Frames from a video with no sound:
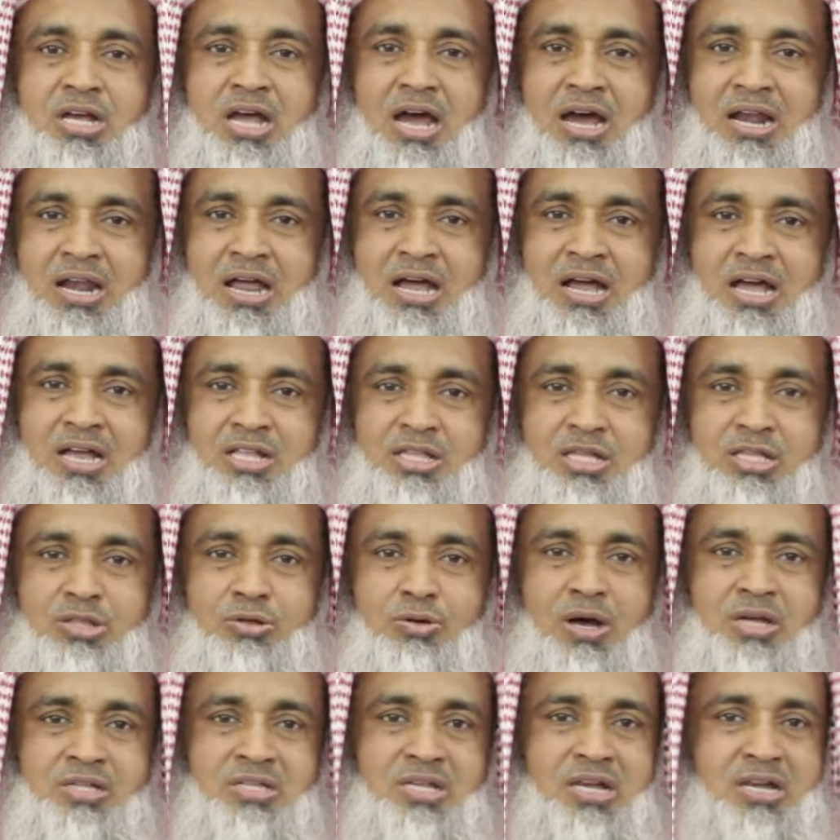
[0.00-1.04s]
খানা খাইতে
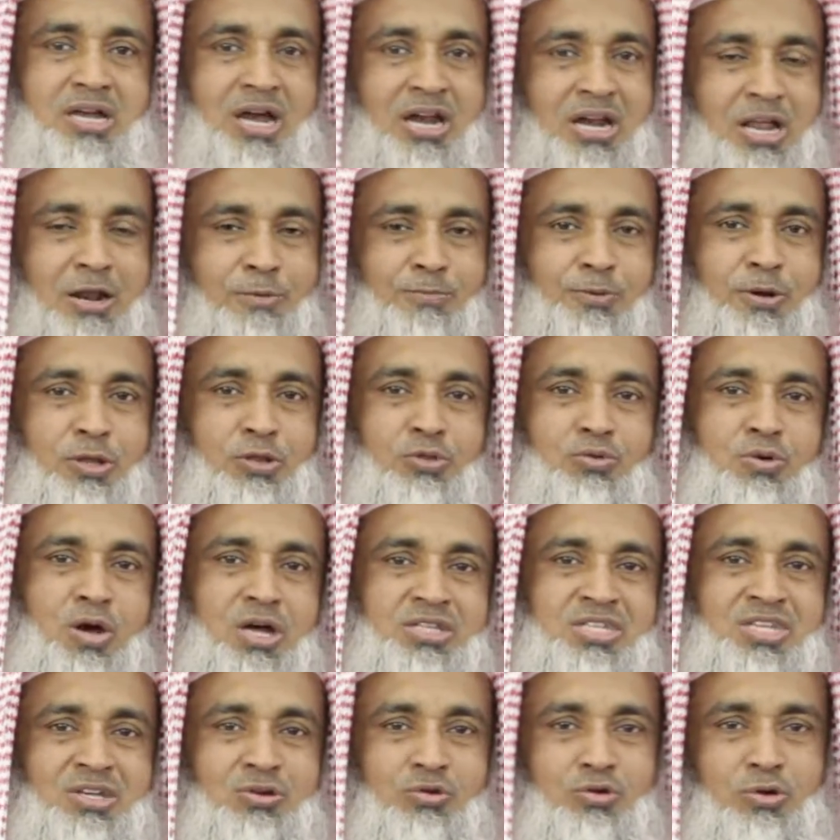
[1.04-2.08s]
দোয়া আছে খানার পরে দোয়া
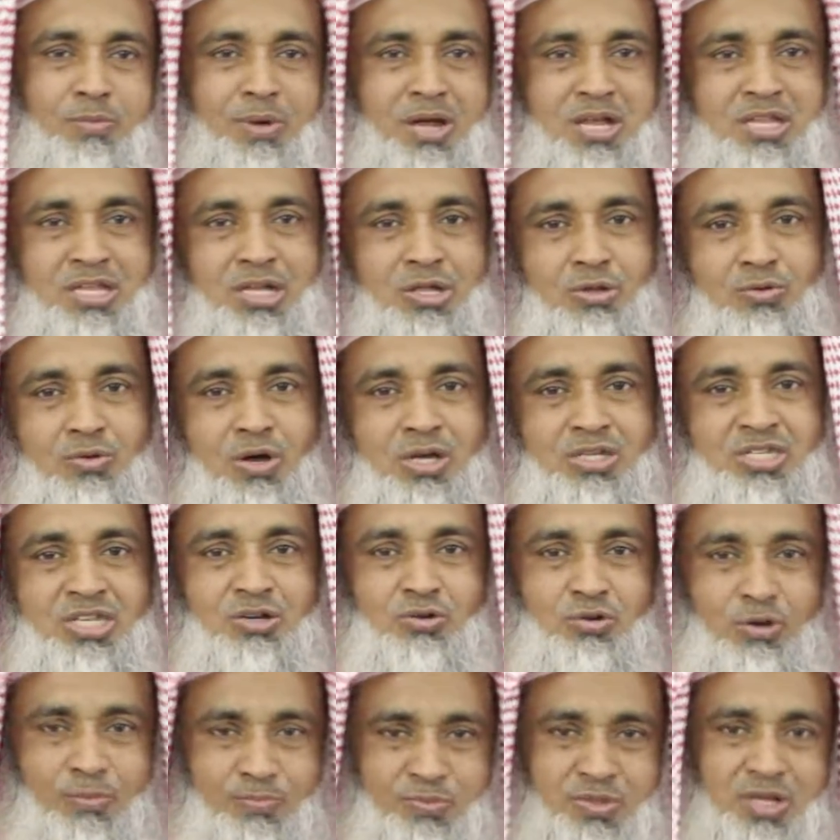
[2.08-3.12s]
আছে ঘুমাইতে দোয়া আছে
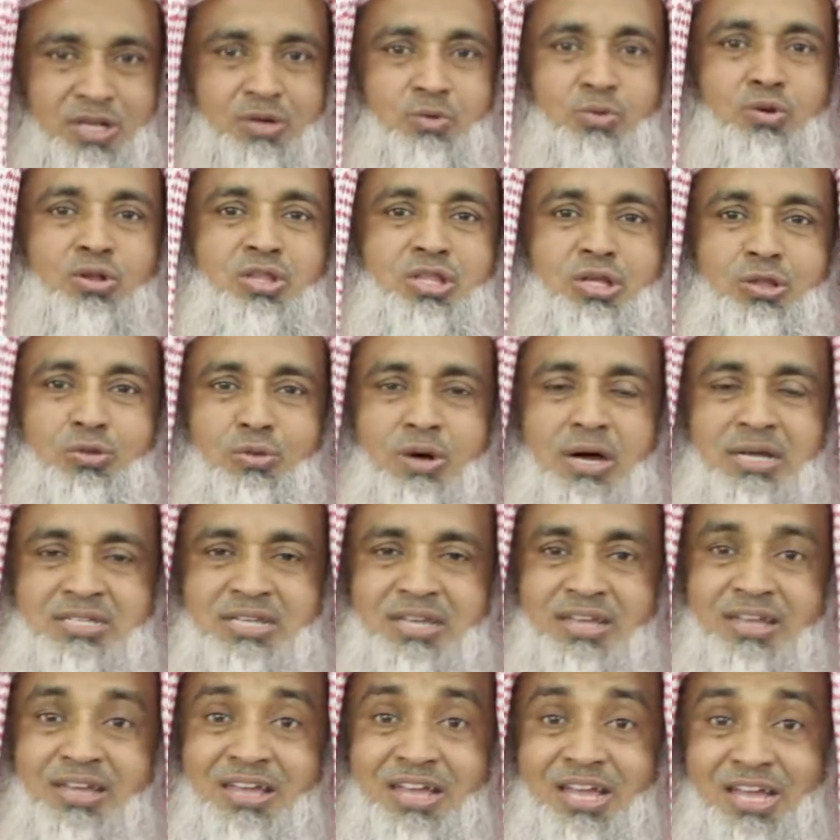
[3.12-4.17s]
ঘুম থেকে উঠতে দোয়া
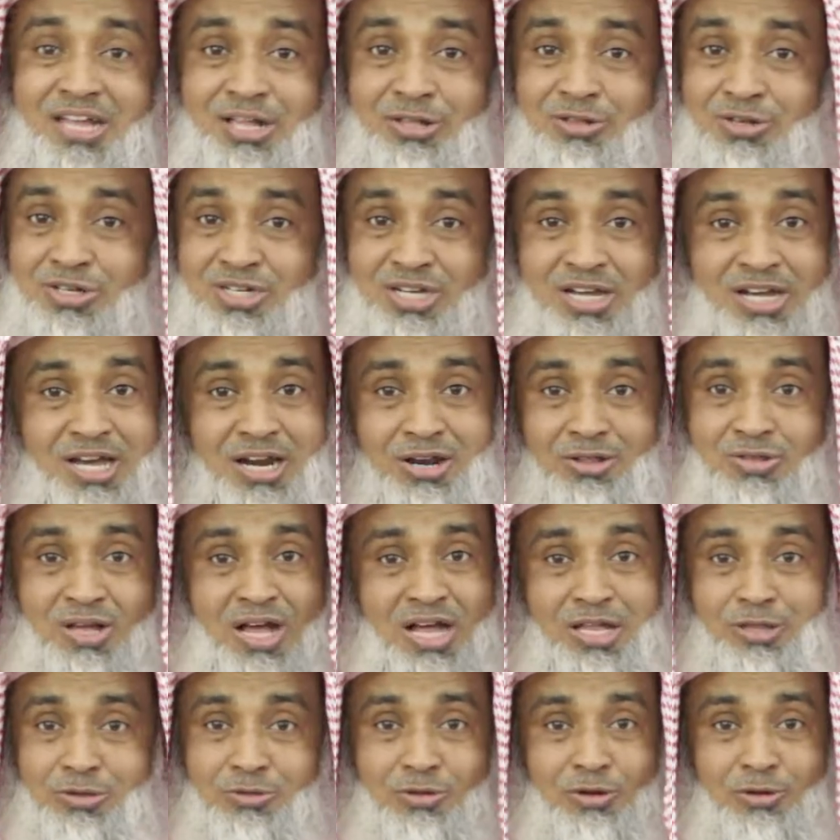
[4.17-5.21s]
আছে কিন্তু সেখানে তো
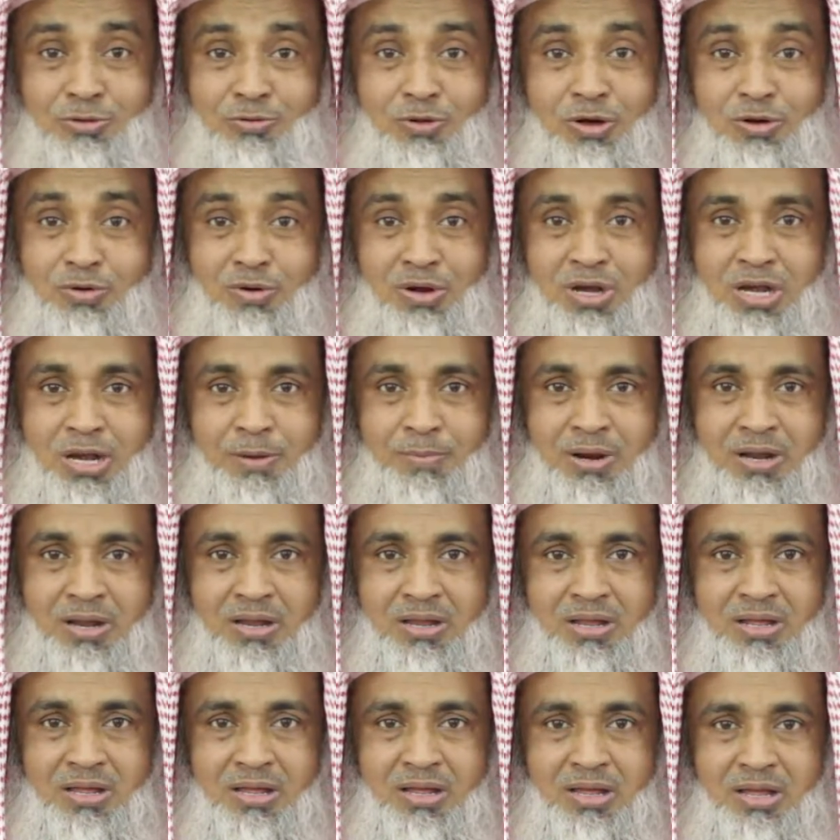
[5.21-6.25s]
হাত তুলে দোয়া করি না আমরা
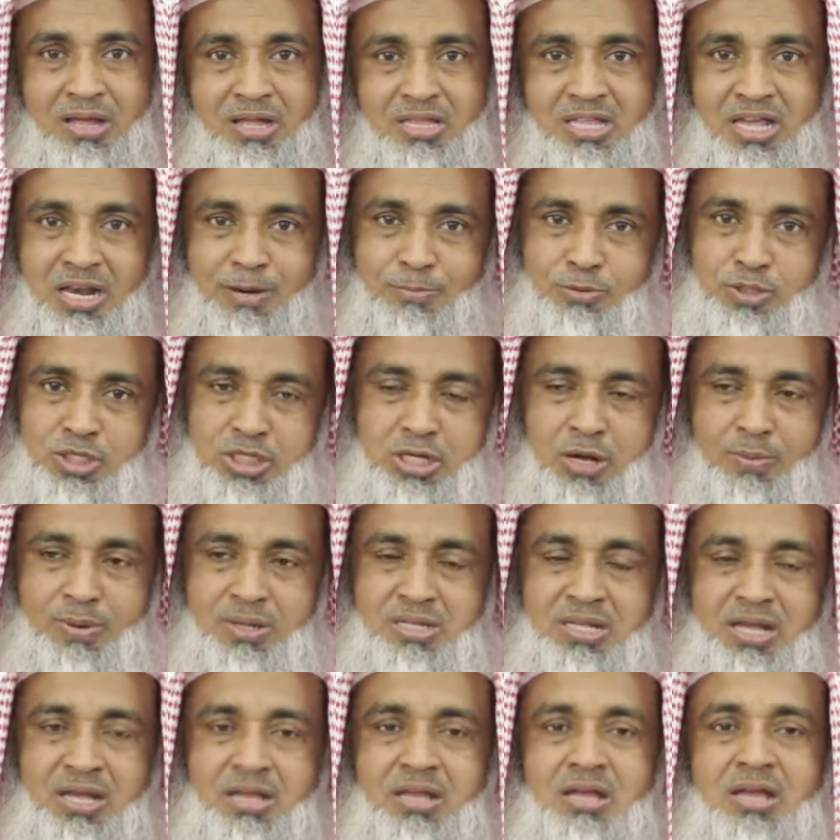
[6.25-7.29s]
তাহলে বুঝতে হবে
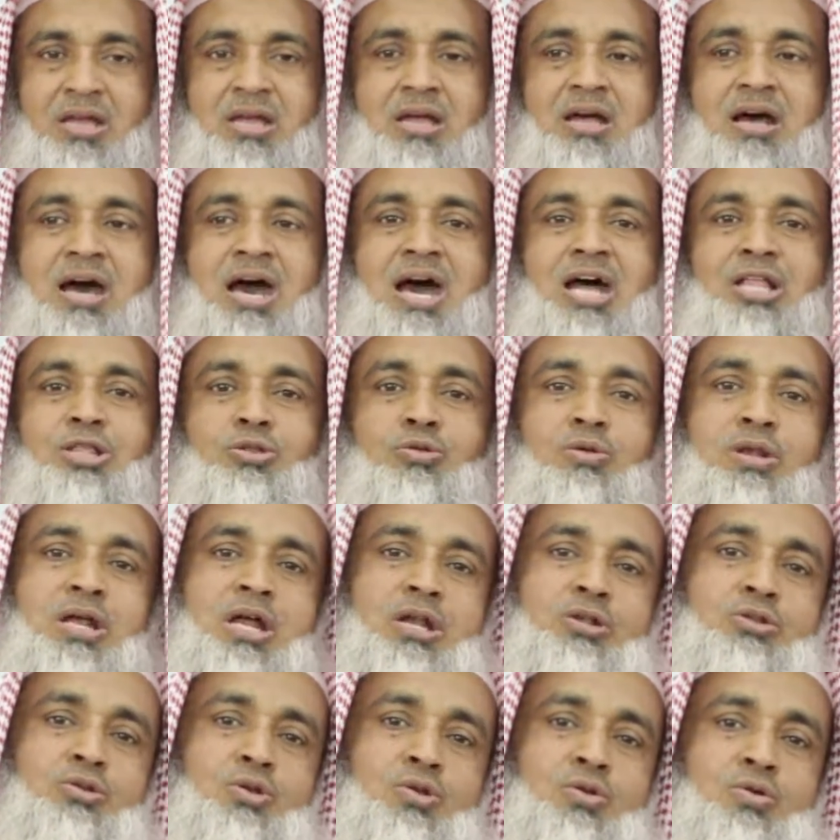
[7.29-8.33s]
যে হাত
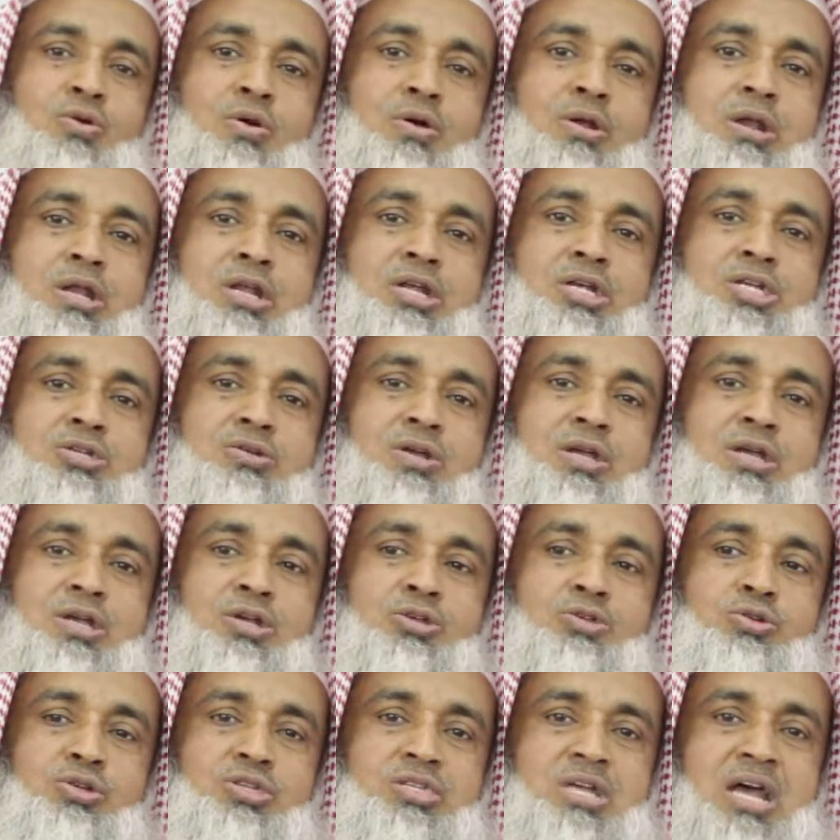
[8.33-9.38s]
তোলার জন্য নিশ্চয়ই
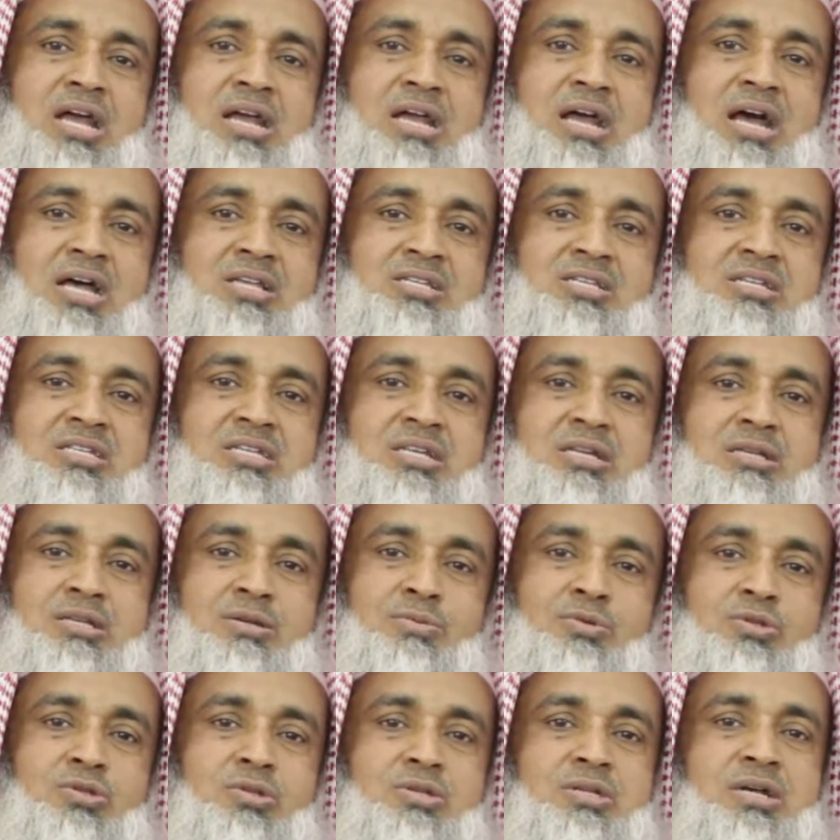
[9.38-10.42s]
কিছু জায়গা আছে যেই
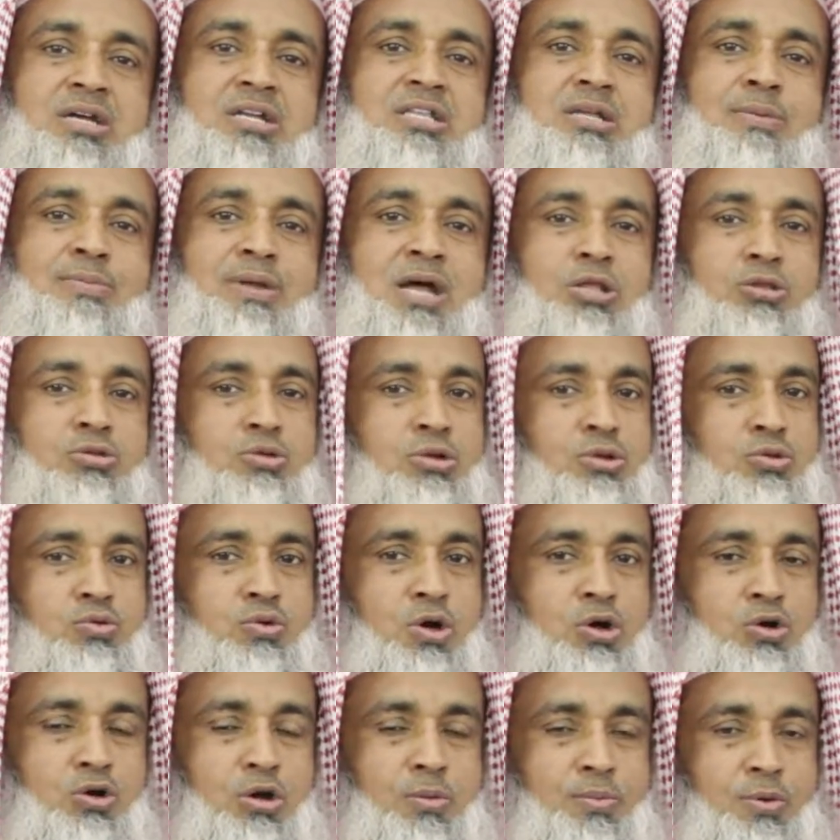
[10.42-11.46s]
সমস্ত জায়গাতে আমরা হাত তুলে
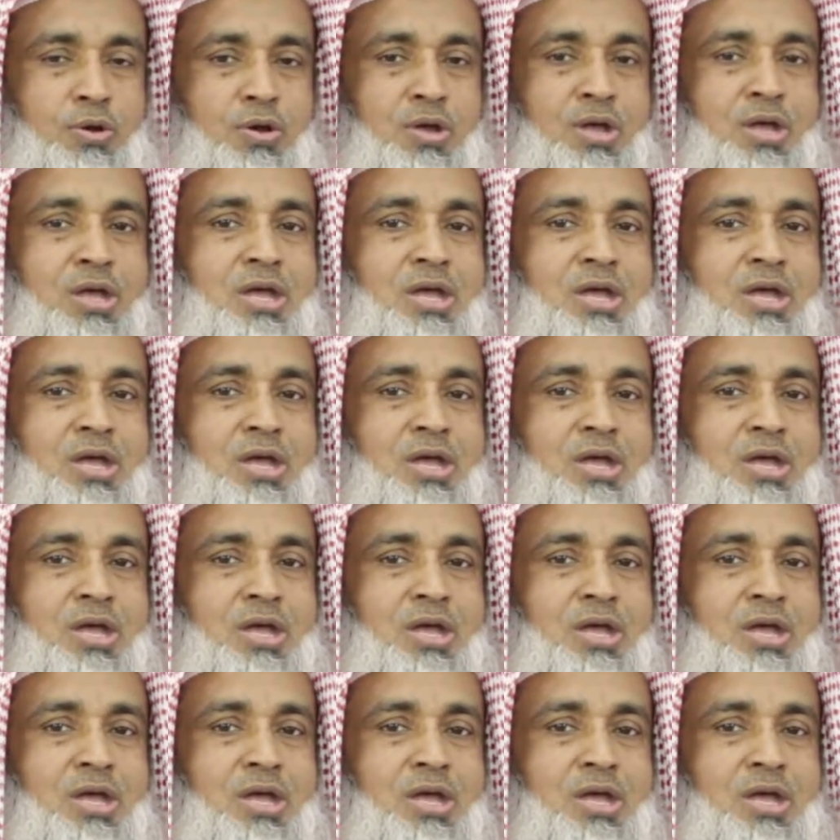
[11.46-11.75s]
দোয়া করব